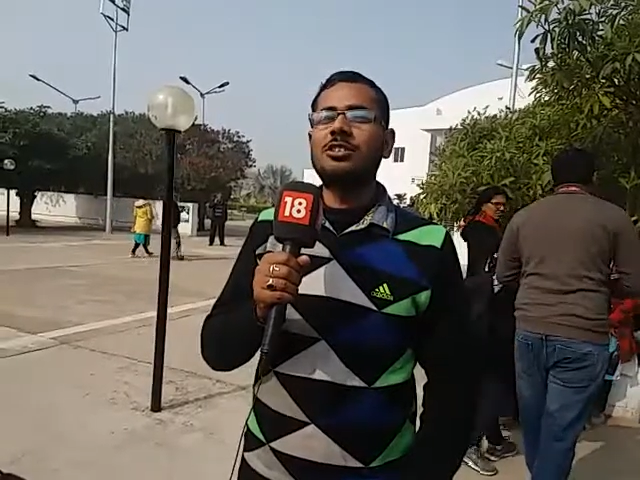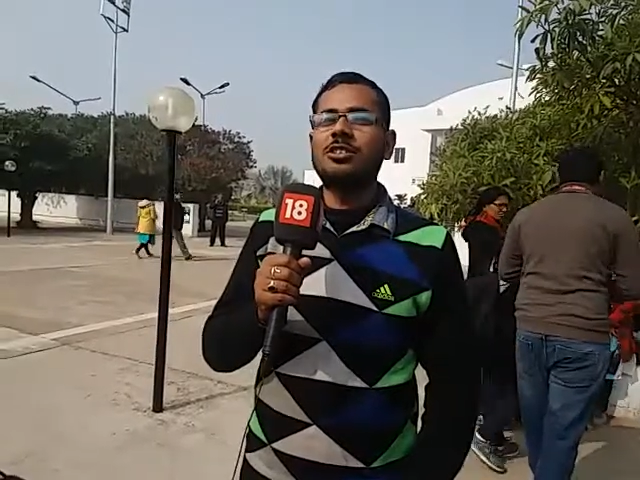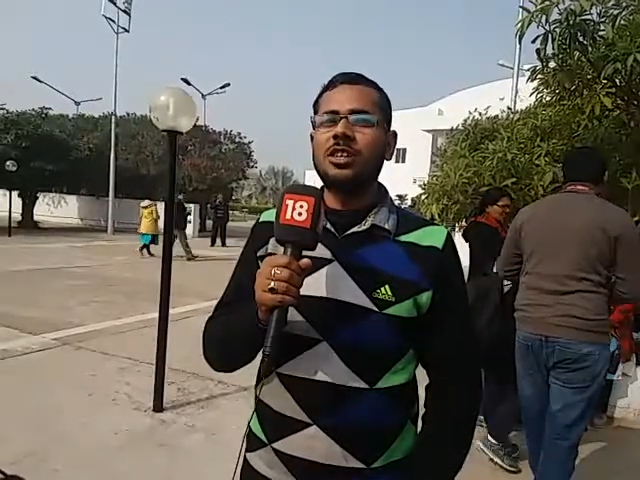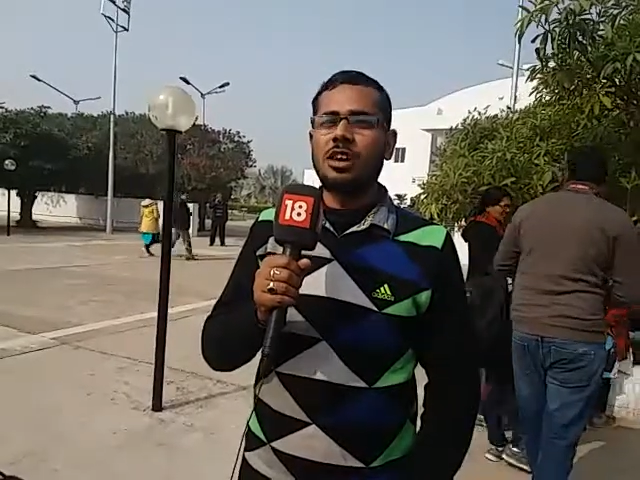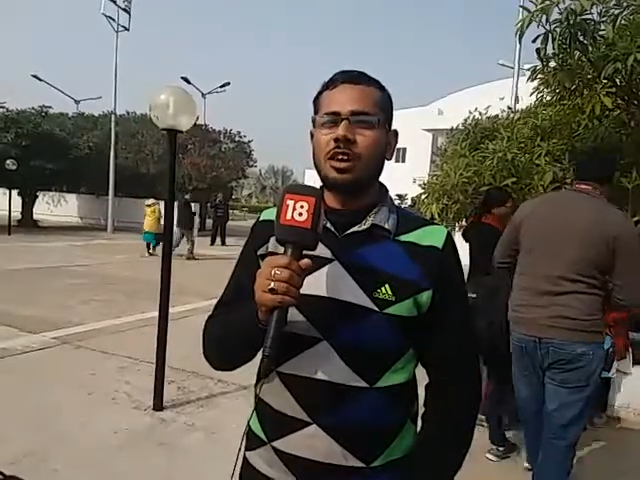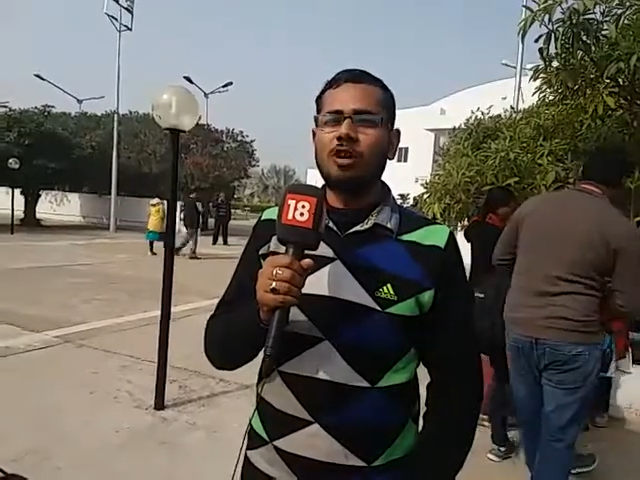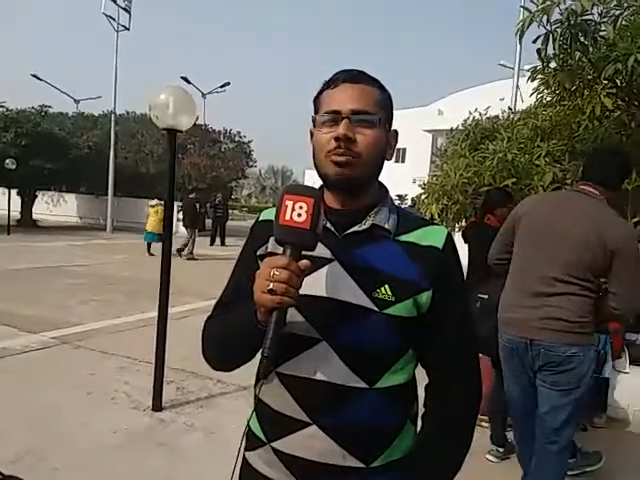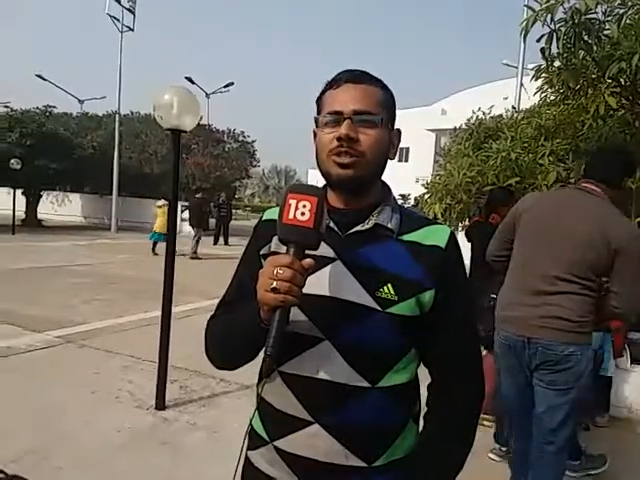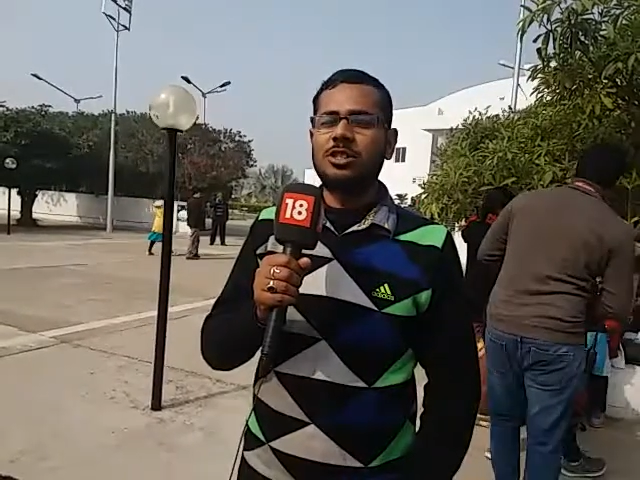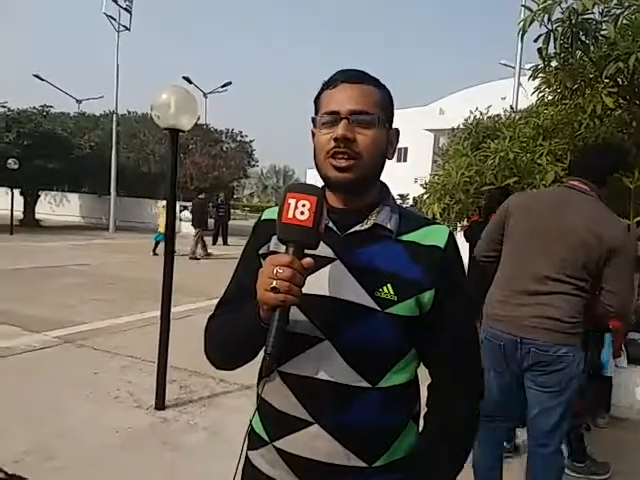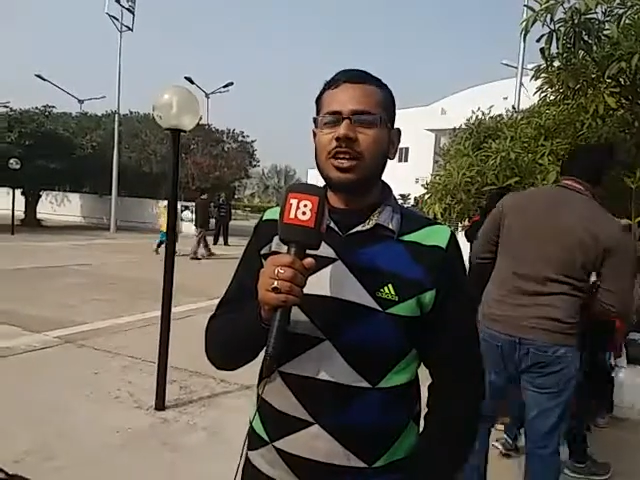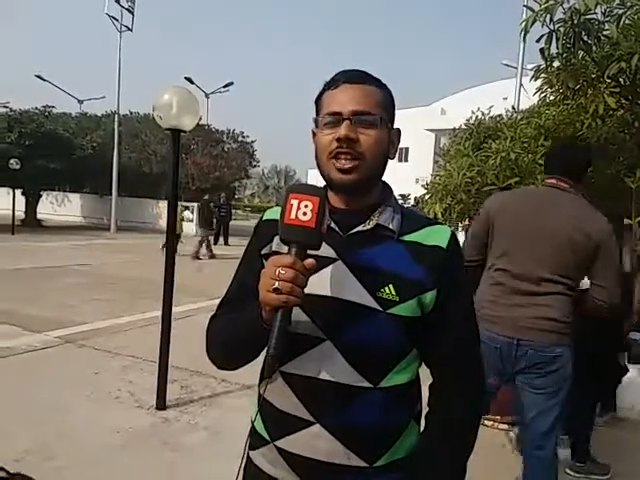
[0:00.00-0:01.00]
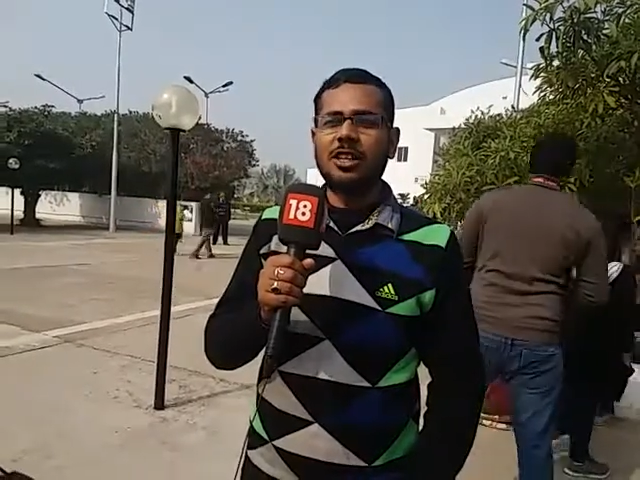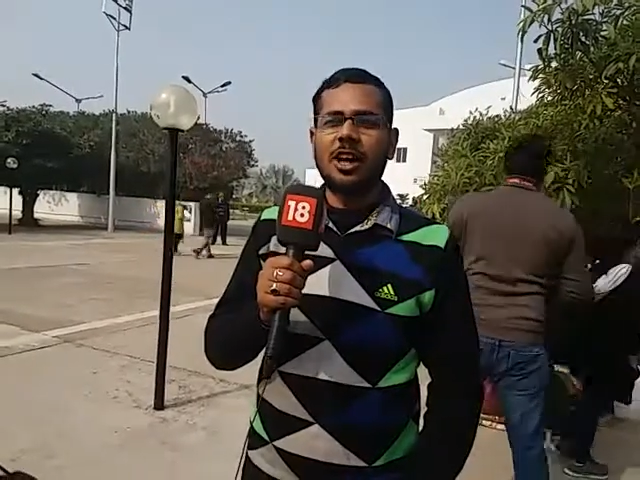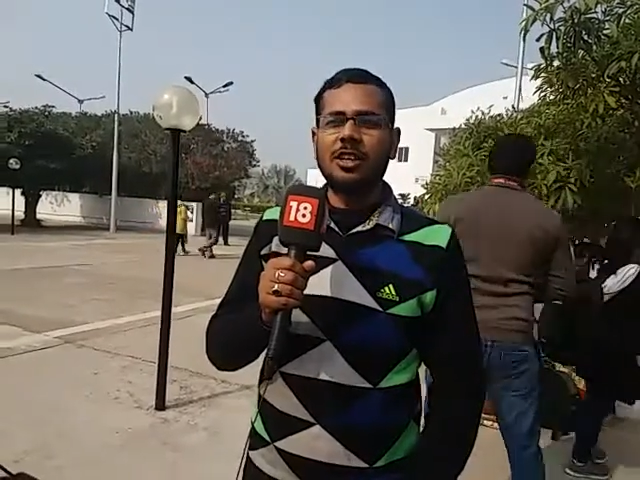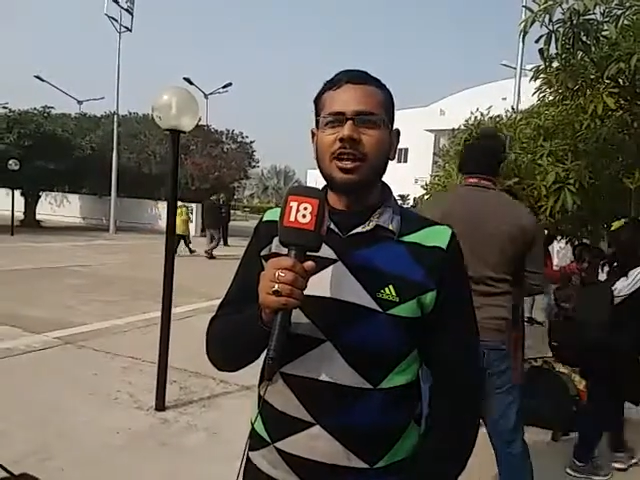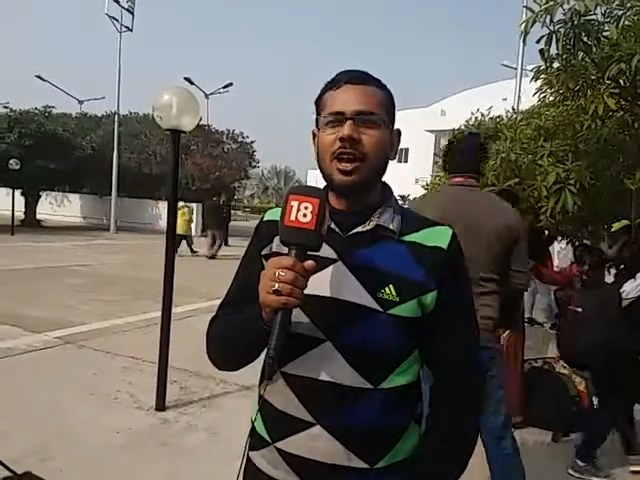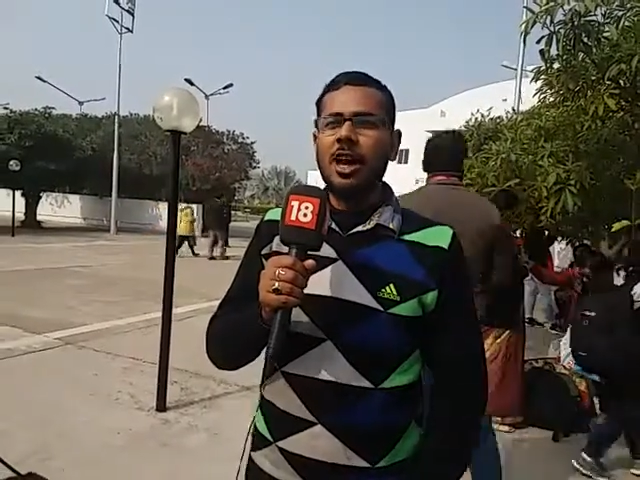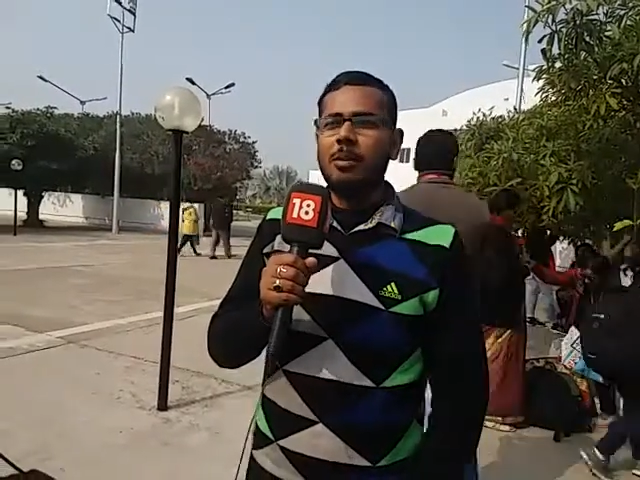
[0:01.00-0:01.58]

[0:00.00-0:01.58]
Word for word: शिक्षक और बच्चे की तादाद